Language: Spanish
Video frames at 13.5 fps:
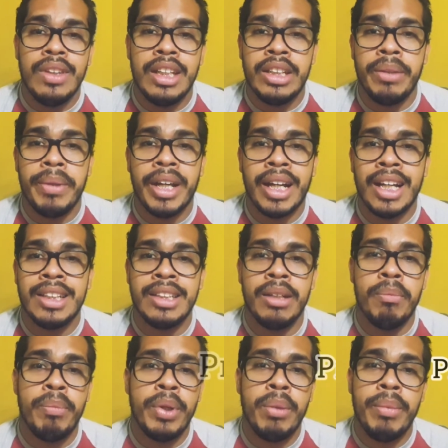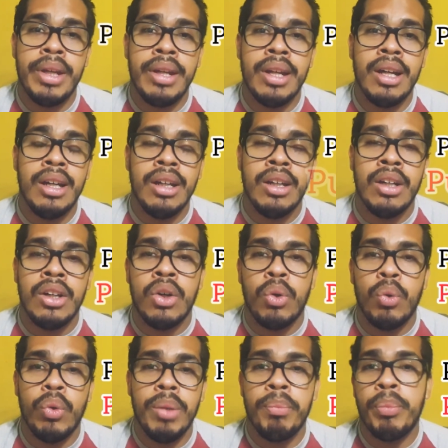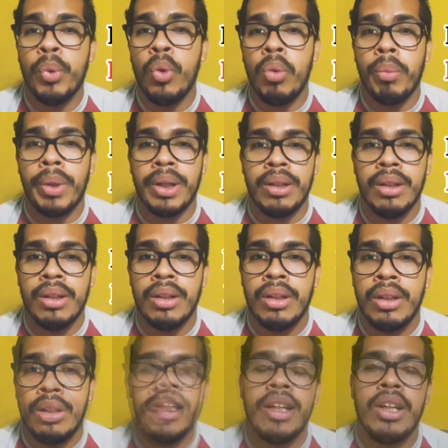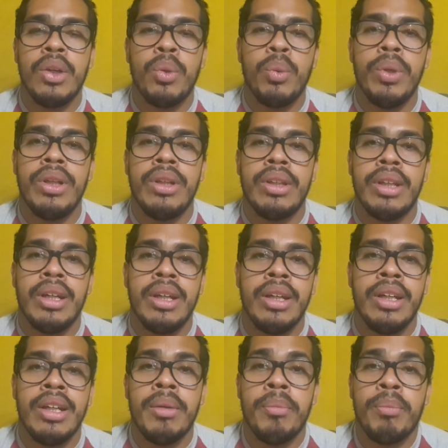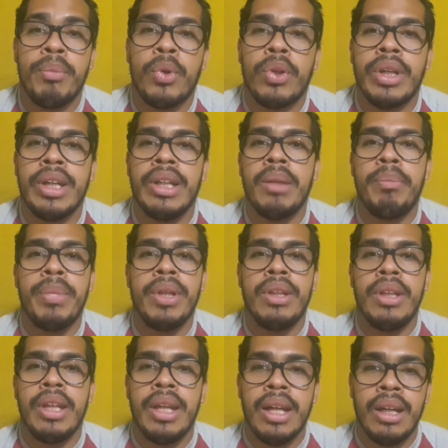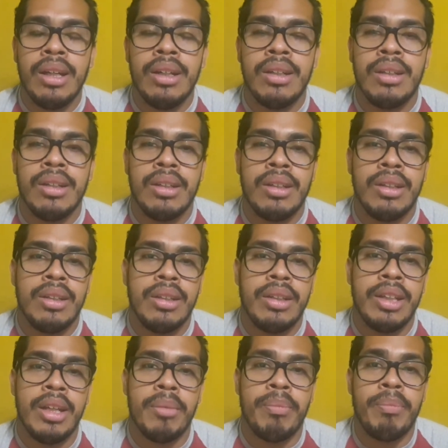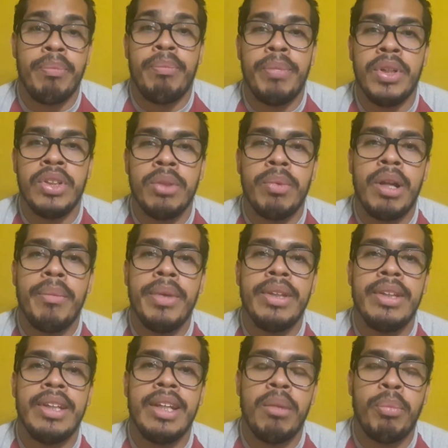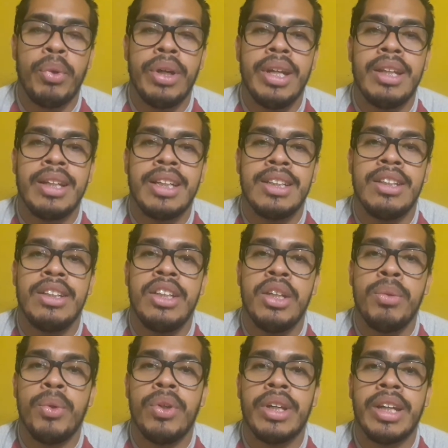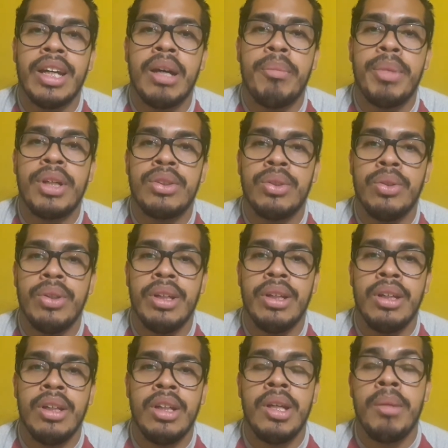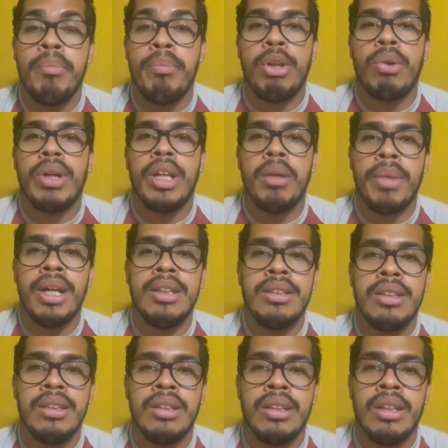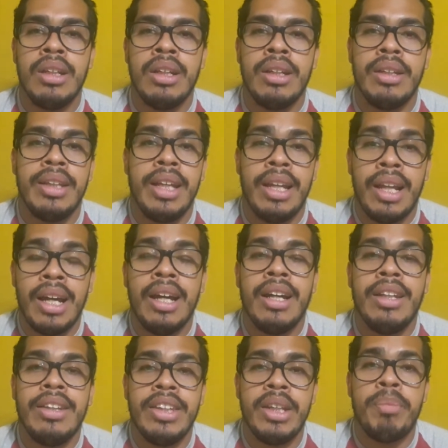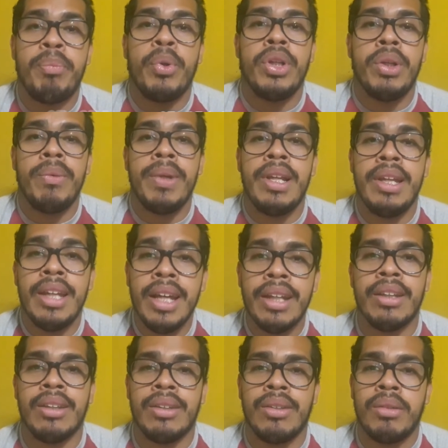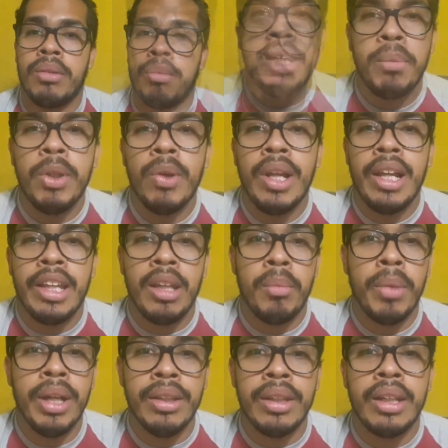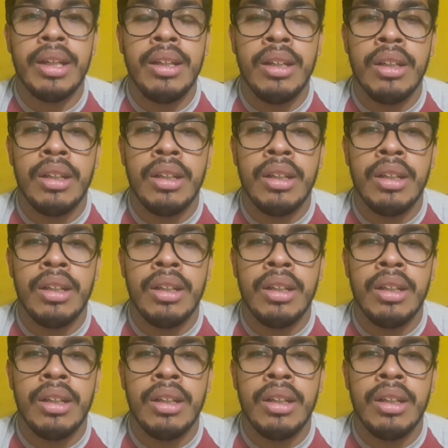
de si viajas en primera o en pullman. Hay que tener en cuenta porque dependerá de principalmente el poder adquisitivo de cada persona, pero además de la disponibilidad. Debido a la demanda,